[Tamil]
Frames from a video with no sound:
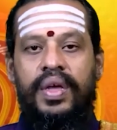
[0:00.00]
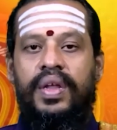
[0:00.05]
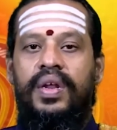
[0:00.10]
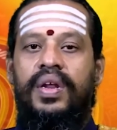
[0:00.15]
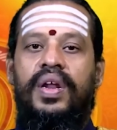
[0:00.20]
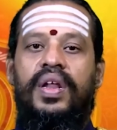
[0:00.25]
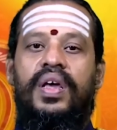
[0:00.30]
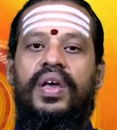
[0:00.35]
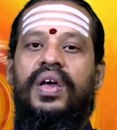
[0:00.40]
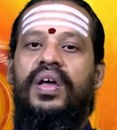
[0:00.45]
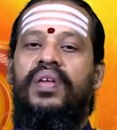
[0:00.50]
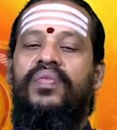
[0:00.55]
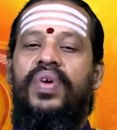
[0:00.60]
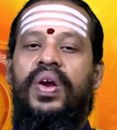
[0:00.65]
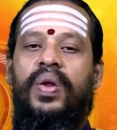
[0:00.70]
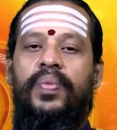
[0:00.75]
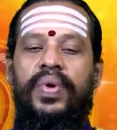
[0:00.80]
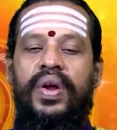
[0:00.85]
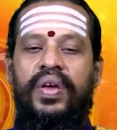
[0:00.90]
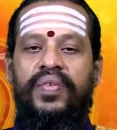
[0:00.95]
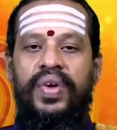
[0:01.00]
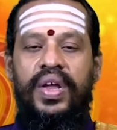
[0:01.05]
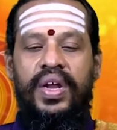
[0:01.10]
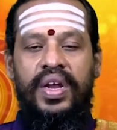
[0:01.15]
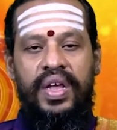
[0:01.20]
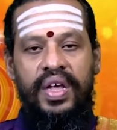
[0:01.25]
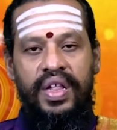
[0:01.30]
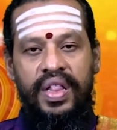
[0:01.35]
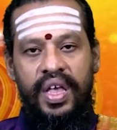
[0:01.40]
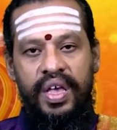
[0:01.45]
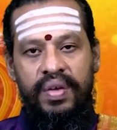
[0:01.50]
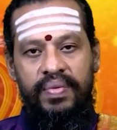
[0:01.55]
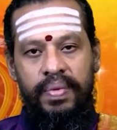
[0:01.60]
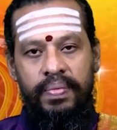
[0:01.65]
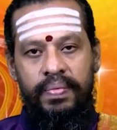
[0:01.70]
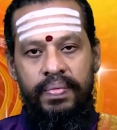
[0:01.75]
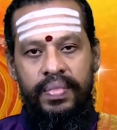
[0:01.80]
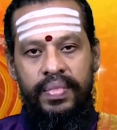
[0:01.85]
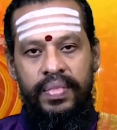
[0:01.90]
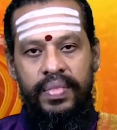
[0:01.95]
இன்று நீங்கள் வழிபட வேண்டிய
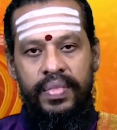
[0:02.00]
தெய்வம்